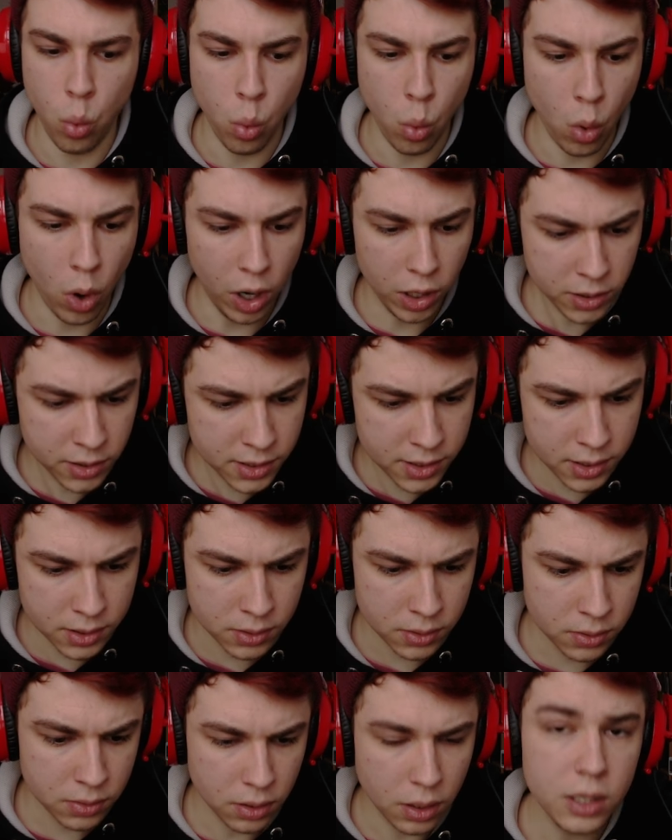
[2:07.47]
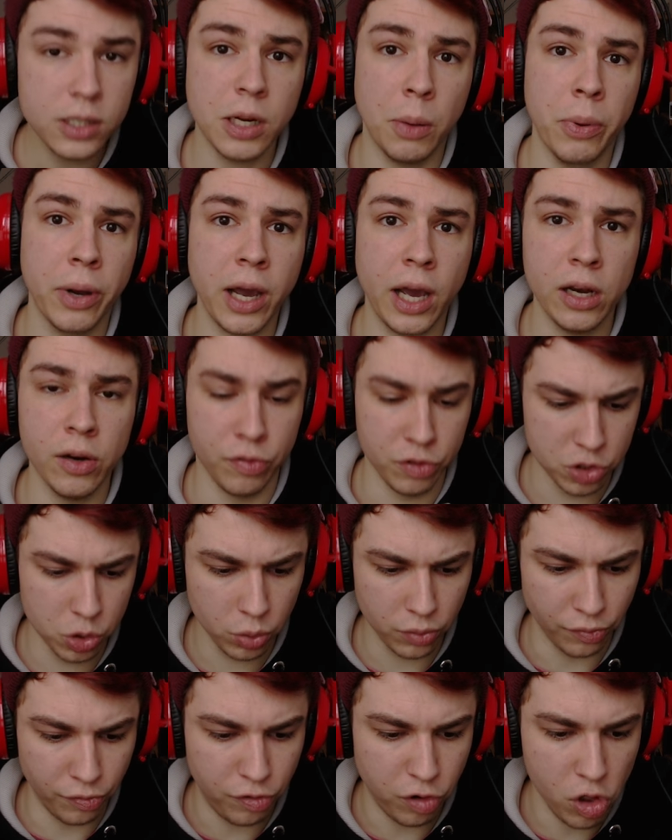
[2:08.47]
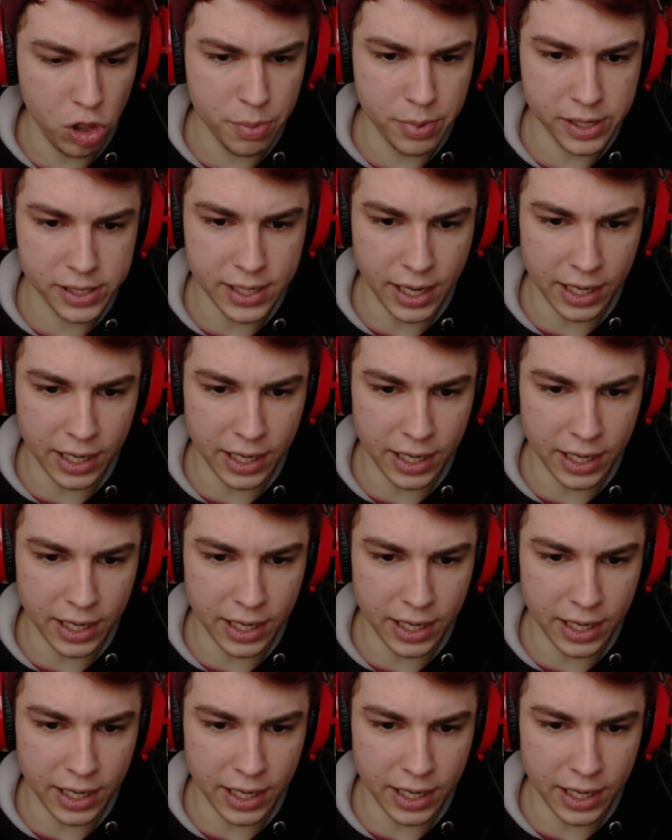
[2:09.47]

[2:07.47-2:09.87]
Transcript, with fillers: What? Ich habe gerade versucht, ein Vollbild